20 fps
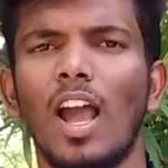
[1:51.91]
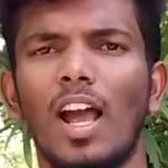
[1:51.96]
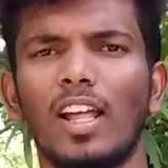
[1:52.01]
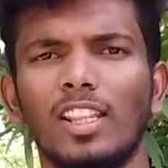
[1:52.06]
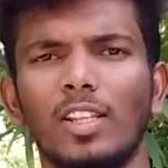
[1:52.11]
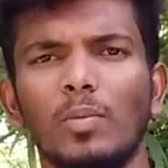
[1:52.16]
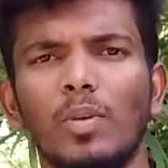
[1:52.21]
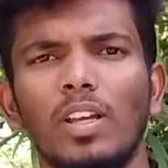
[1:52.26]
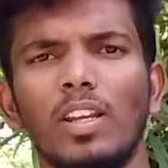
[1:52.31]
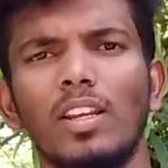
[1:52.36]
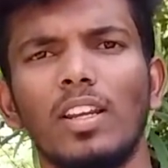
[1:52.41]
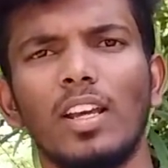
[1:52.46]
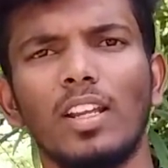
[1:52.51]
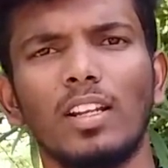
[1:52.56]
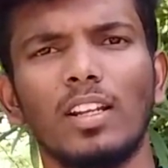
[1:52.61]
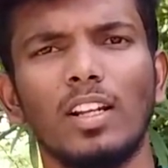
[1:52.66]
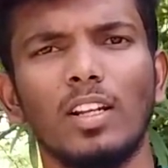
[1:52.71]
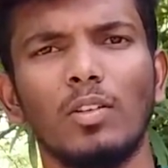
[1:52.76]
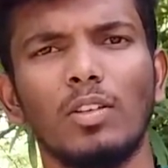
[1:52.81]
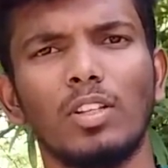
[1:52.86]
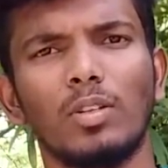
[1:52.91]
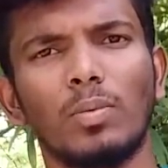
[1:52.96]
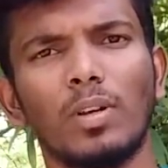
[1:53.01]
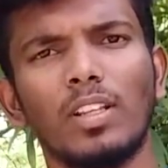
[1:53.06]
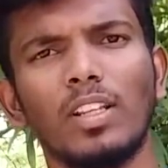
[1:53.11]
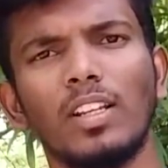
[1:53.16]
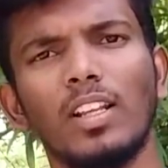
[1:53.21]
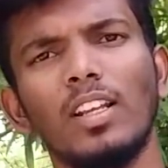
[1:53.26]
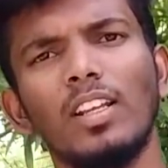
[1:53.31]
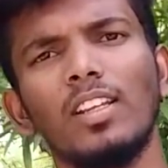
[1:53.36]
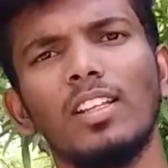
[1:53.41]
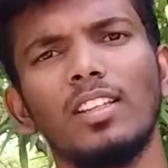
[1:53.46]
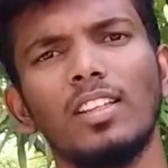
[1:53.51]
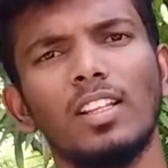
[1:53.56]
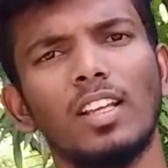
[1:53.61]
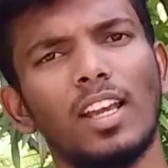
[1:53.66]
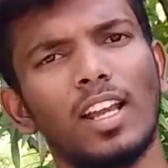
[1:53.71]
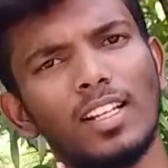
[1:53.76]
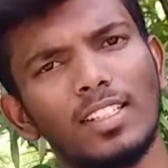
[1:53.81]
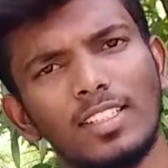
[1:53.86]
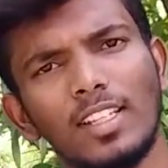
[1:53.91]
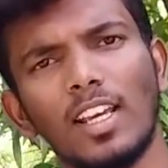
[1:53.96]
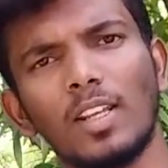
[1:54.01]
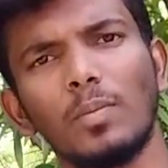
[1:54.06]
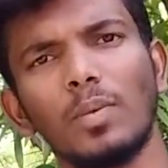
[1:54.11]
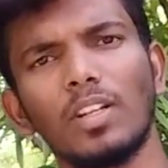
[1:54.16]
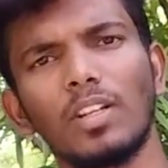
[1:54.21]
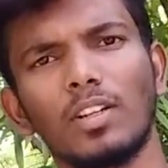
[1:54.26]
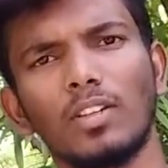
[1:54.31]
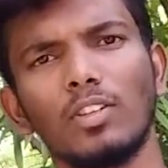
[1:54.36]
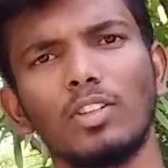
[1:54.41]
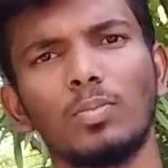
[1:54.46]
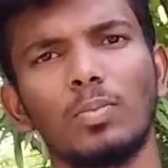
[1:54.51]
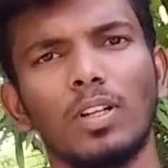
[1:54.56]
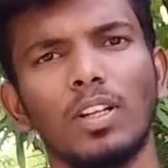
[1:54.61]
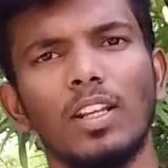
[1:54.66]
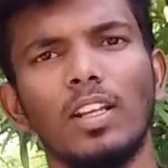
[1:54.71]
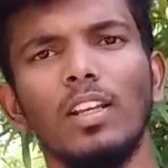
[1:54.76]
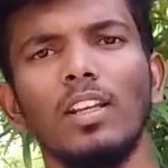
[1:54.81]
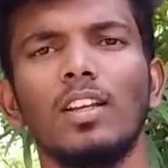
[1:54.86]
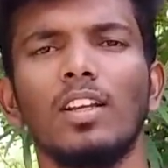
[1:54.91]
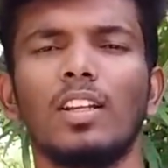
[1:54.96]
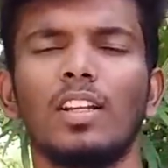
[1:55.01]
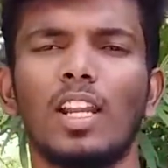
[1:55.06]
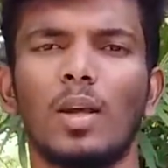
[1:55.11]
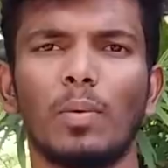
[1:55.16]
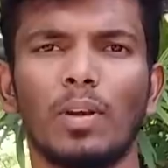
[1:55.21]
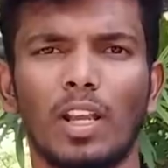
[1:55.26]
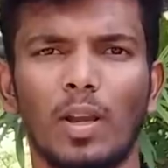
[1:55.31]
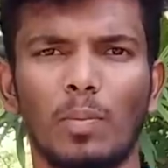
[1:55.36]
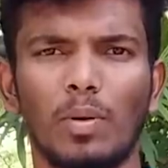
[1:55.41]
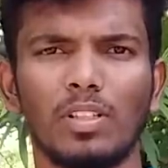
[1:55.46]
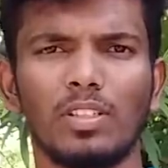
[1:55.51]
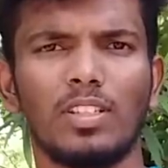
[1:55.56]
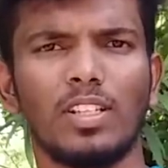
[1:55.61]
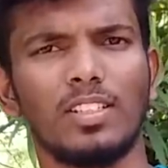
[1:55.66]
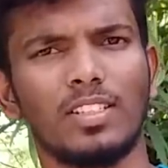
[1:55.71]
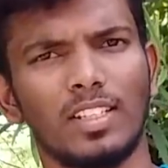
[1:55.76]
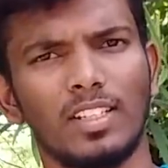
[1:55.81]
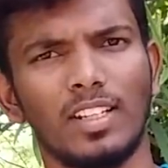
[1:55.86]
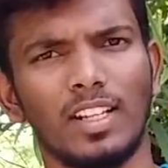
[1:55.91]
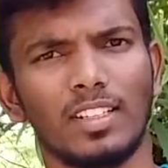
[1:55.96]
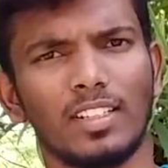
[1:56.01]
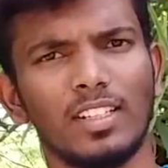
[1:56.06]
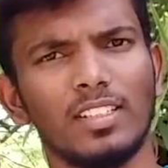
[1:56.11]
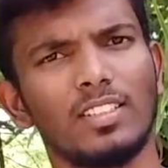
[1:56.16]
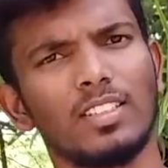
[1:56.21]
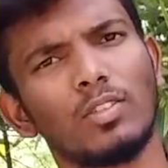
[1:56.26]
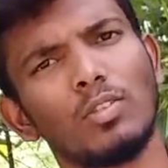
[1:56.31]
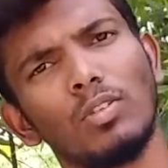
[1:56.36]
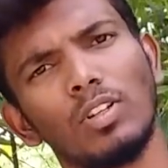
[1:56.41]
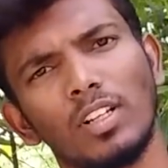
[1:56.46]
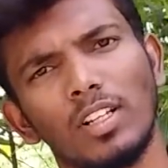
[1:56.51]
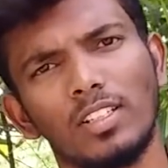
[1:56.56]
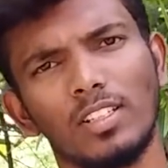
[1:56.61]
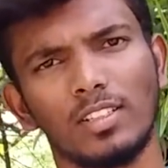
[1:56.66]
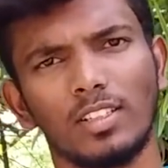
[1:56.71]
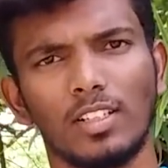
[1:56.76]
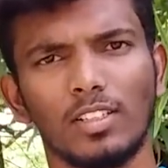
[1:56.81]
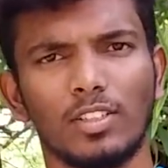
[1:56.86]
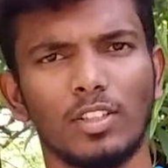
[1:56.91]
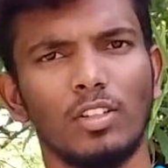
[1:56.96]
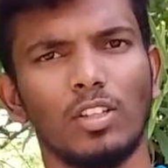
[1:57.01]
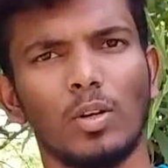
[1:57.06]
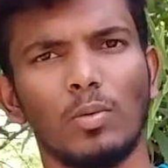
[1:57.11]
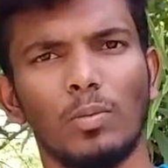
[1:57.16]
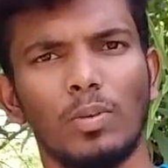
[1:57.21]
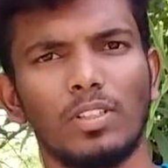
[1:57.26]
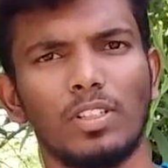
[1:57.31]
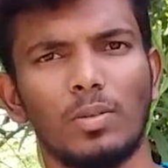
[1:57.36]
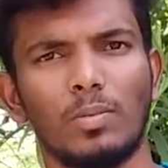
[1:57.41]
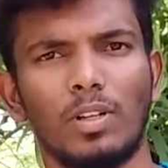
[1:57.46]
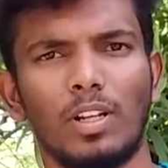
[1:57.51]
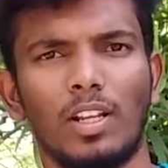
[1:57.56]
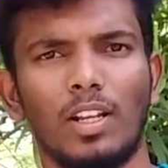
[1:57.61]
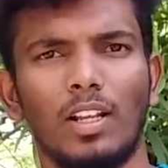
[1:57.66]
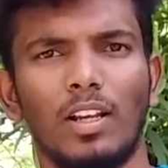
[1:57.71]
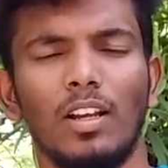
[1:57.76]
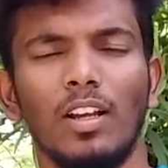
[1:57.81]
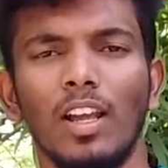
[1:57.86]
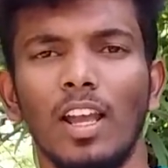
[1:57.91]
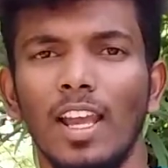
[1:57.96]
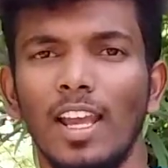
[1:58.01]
அந்த மாதிரி நேரங்களில் வந்துட்டு பார்த்தீங்கன்னா இந்த எல்சிஆர் மீட்டர் யூஸ் பண்ணி நம்ம கெப்பாசிட்டன்ஸ் இண்டக்டன்ஸ் கூட ரெசிஸ்டன்ஸையும் நம்ம மெஷர் பண்ணிக்கலாம்